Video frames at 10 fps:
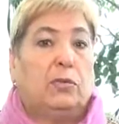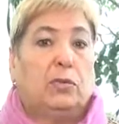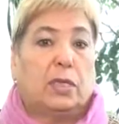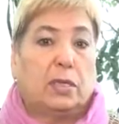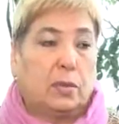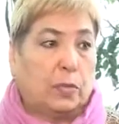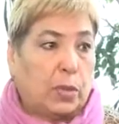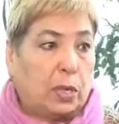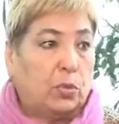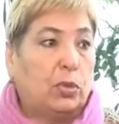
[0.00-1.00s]
у нас
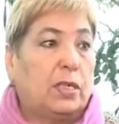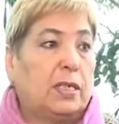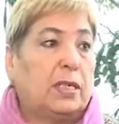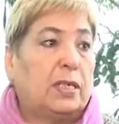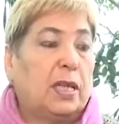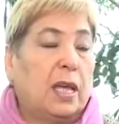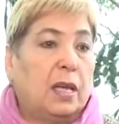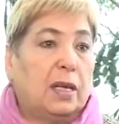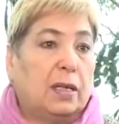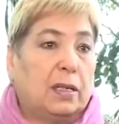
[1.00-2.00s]
поработать здесь,
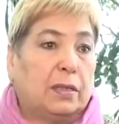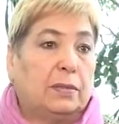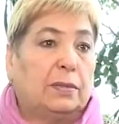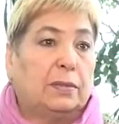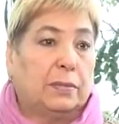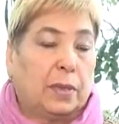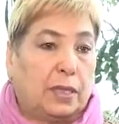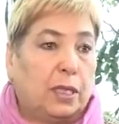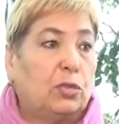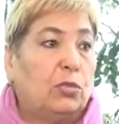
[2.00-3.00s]

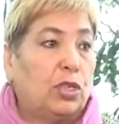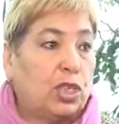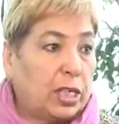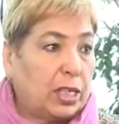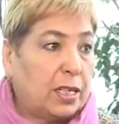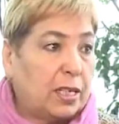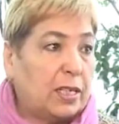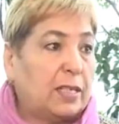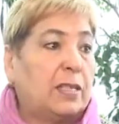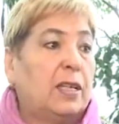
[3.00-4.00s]
отдохнуть, шашки
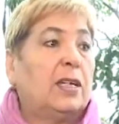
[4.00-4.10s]
есть